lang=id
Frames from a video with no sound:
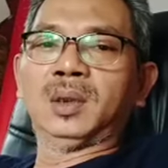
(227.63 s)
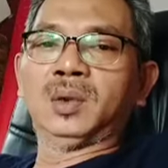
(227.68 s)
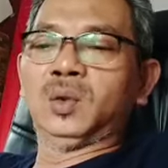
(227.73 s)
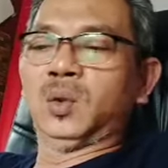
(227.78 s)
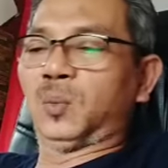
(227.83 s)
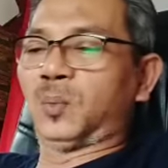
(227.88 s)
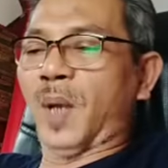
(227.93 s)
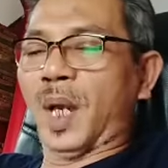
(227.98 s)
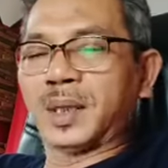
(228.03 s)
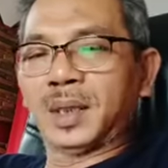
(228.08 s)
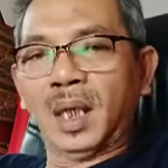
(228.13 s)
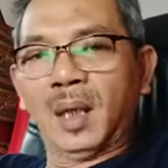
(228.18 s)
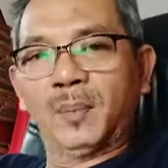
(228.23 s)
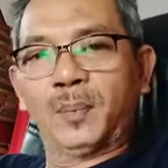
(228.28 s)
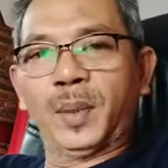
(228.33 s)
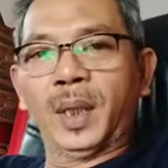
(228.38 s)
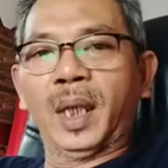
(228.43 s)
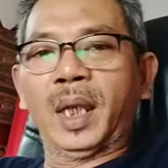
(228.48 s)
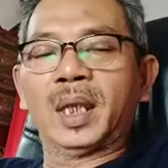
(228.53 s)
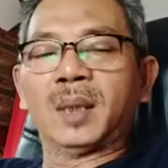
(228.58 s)
upaya
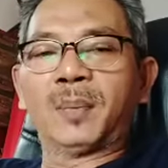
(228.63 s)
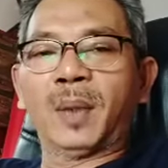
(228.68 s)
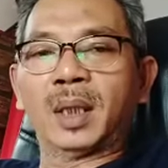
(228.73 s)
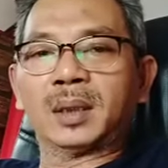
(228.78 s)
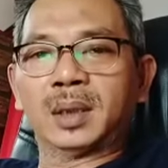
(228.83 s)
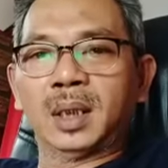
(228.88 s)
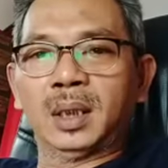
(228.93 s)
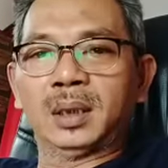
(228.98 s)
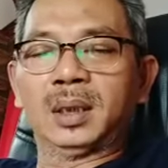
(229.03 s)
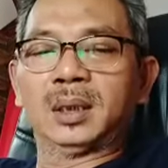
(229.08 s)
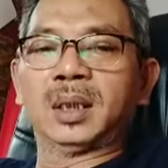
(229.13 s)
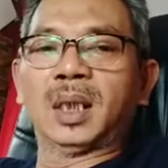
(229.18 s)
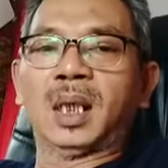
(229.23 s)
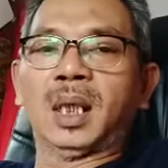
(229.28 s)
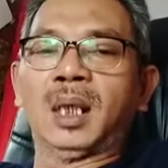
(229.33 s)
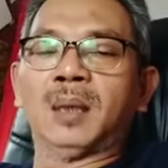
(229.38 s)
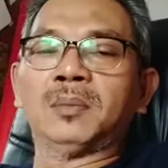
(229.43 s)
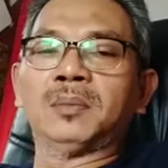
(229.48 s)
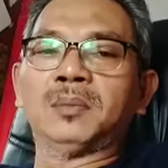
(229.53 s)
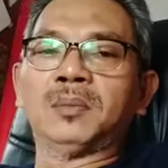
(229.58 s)
BNPT di
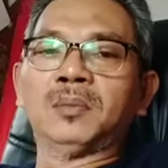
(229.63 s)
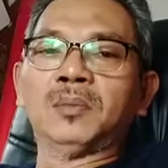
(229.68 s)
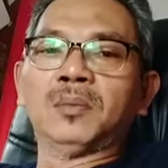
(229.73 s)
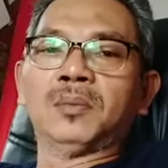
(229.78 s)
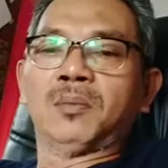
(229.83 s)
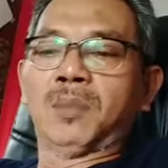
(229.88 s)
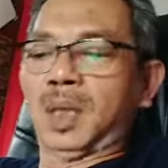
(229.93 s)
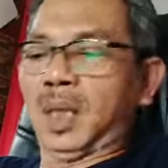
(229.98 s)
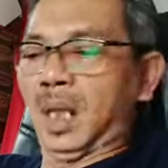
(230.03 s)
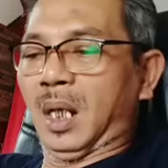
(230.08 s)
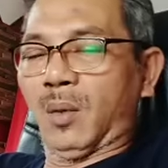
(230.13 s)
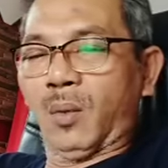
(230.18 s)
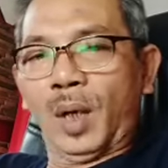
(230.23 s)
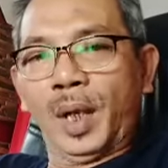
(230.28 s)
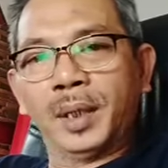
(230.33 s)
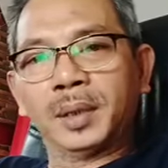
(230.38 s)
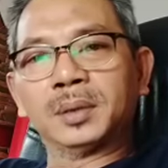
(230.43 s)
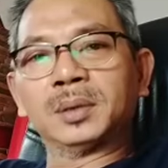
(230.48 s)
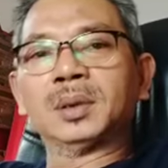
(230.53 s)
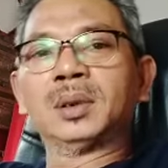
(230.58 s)
dalam
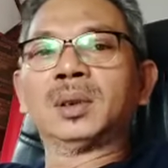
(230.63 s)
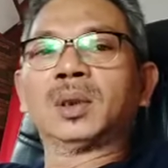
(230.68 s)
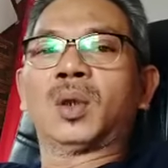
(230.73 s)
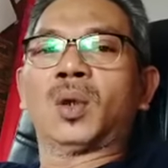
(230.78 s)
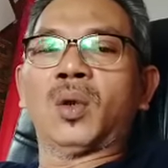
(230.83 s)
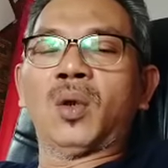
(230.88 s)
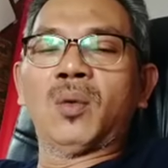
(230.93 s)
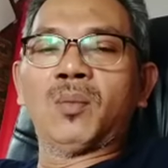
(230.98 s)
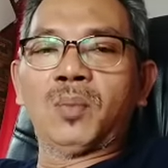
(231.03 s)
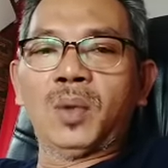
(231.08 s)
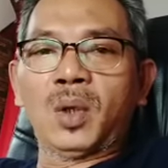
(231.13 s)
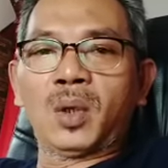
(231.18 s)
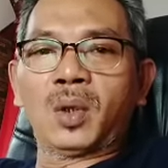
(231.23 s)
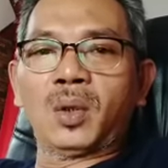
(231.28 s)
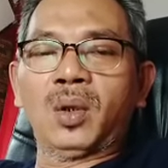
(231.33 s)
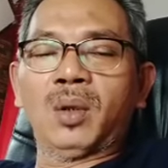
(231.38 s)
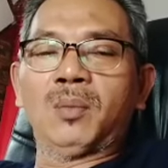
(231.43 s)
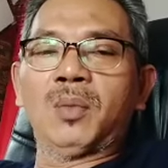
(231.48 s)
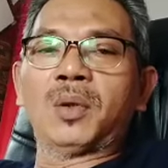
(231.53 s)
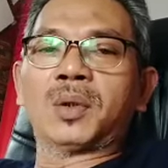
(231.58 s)
melawan
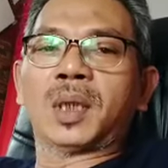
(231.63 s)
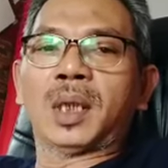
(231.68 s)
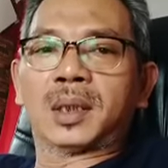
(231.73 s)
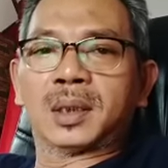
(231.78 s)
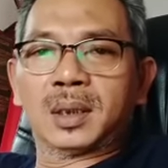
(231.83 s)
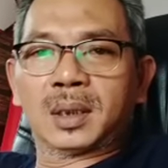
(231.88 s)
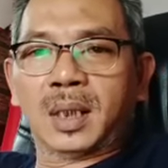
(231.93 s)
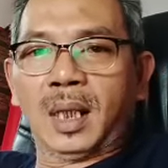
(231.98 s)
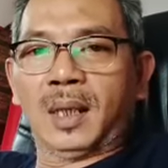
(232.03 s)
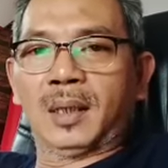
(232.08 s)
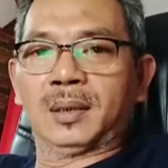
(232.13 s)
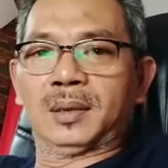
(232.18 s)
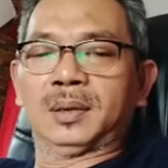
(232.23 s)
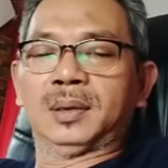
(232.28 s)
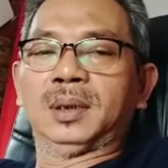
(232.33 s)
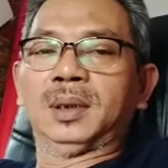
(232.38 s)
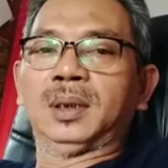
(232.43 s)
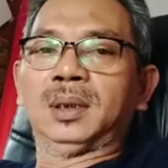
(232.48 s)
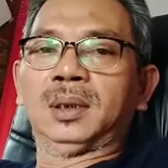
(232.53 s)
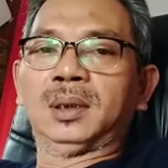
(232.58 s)
kelompok-kelompok
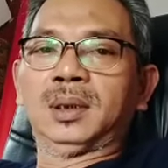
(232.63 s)
radikal,